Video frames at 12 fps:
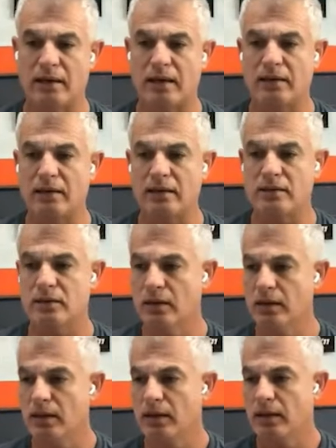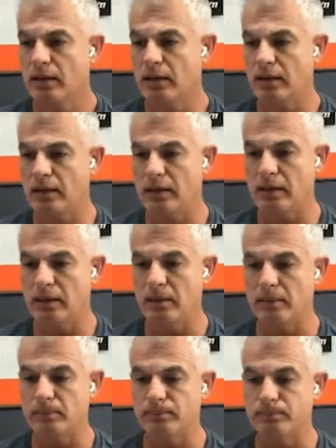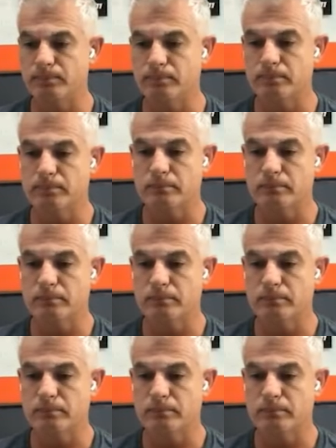grandes eh,